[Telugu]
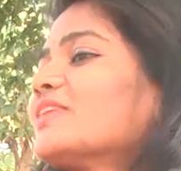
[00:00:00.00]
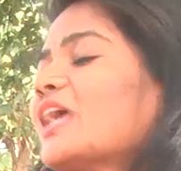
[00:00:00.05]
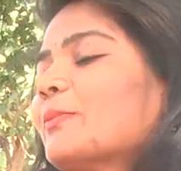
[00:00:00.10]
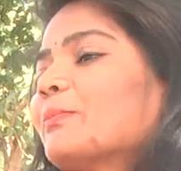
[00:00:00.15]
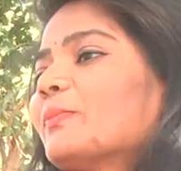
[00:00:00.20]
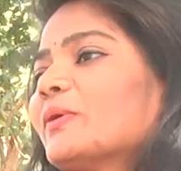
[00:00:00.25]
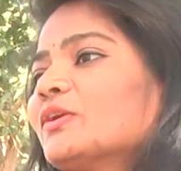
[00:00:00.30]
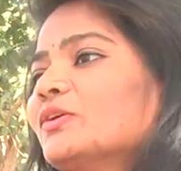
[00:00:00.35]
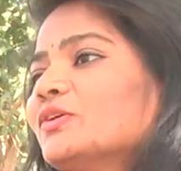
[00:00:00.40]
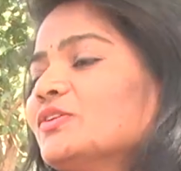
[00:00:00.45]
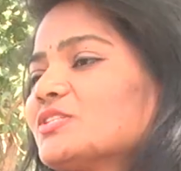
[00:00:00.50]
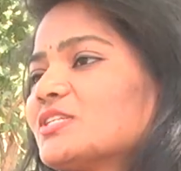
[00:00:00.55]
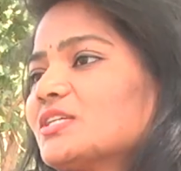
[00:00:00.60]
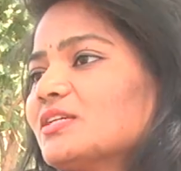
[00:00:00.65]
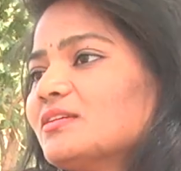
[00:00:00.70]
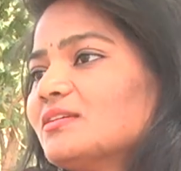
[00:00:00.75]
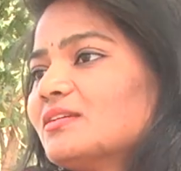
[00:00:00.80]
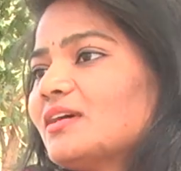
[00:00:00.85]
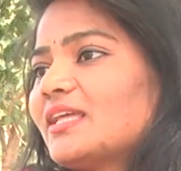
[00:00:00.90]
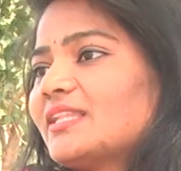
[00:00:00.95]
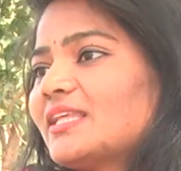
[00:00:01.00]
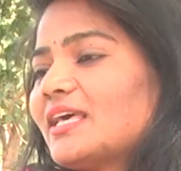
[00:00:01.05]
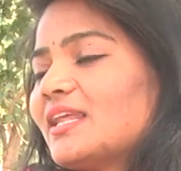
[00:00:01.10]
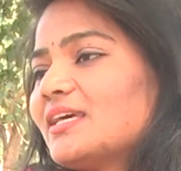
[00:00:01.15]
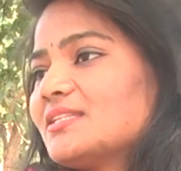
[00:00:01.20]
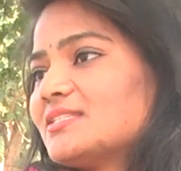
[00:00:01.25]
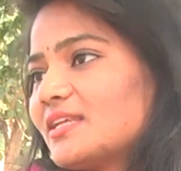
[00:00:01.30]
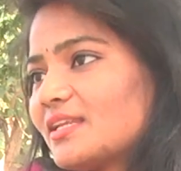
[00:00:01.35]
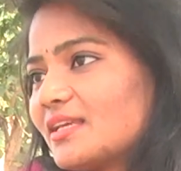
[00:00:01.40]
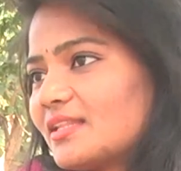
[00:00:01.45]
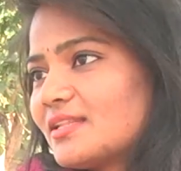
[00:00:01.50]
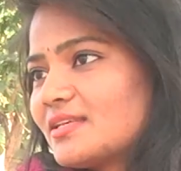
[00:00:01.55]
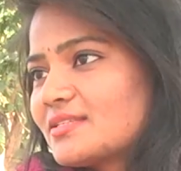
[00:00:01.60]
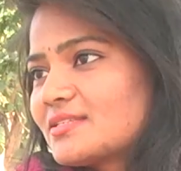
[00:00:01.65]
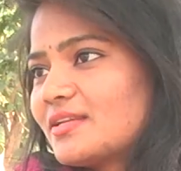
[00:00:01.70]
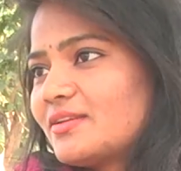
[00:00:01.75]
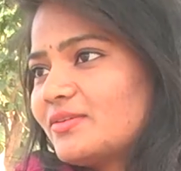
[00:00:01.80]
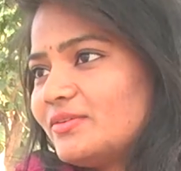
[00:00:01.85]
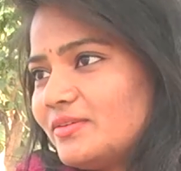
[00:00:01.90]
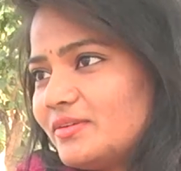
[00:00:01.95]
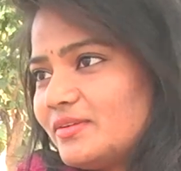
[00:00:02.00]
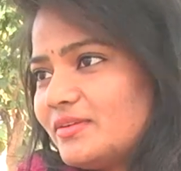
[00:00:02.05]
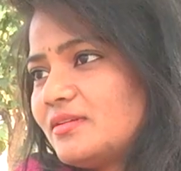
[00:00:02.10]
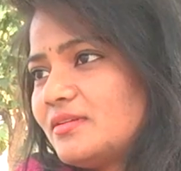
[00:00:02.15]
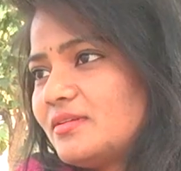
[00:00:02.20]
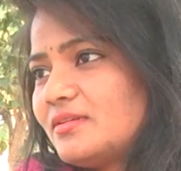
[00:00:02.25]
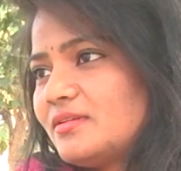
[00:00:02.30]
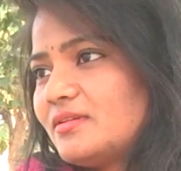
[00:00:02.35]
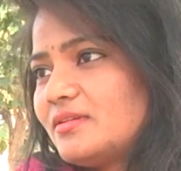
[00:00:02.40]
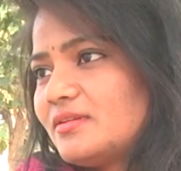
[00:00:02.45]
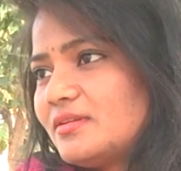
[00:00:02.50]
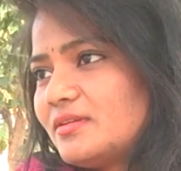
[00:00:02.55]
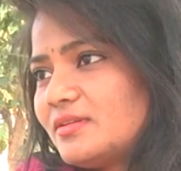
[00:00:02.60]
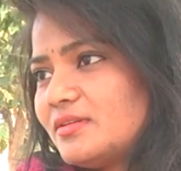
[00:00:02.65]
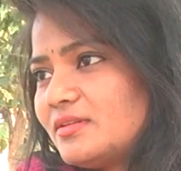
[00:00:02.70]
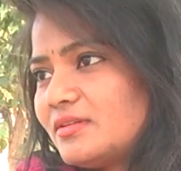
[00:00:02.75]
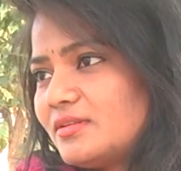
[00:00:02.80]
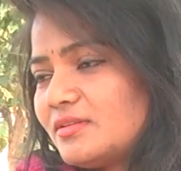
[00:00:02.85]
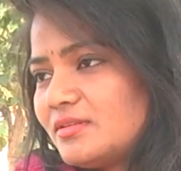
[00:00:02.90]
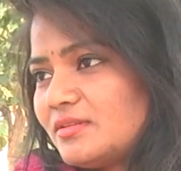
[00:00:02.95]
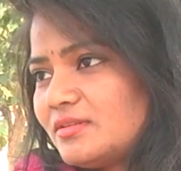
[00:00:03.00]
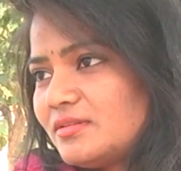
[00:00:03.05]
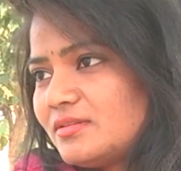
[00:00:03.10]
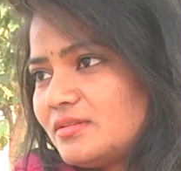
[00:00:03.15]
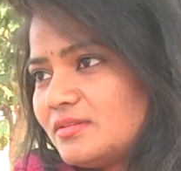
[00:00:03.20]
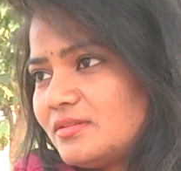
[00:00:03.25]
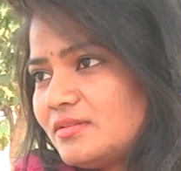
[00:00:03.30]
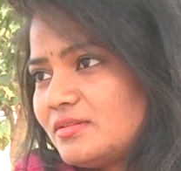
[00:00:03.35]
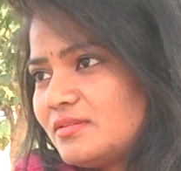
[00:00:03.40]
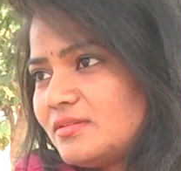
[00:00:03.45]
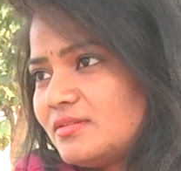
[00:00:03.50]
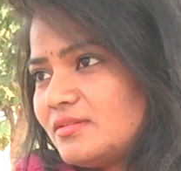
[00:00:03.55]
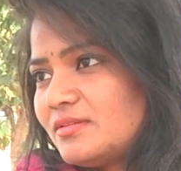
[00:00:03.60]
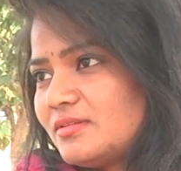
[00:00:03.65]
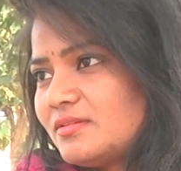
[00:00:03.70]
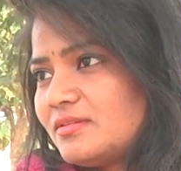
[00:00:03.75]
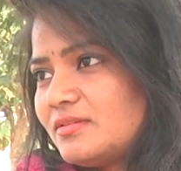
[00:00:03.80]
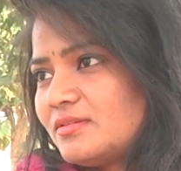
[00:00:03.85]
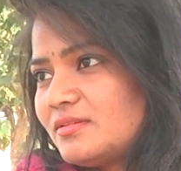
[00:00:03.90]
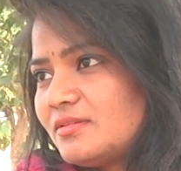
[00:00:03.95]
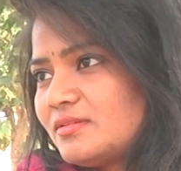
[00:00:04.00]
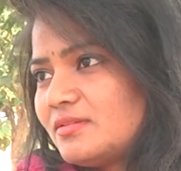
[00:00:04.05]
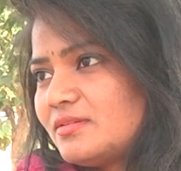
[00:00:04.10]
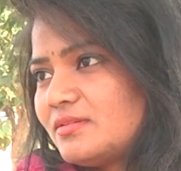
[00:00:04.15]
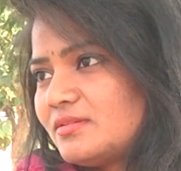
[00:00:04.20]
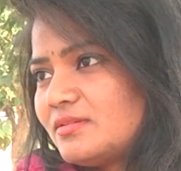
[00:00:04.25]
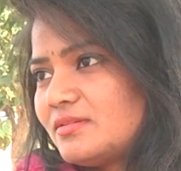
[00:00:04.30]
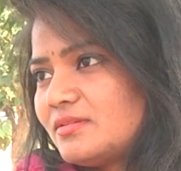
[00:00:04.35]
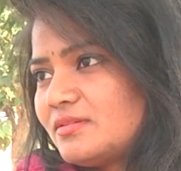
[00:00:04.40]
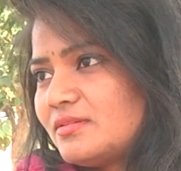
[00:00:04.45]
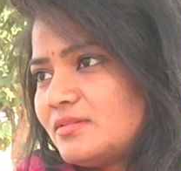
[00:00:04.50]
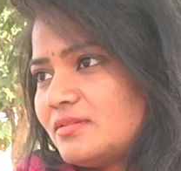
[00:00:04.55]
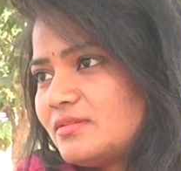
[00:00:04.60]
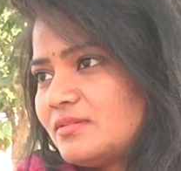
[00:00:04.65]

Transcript: ఎప్పటి నుంచి అది ఎలా జరిగింది అసలు మా మదరు కిడ్నీ వ్యాధితోని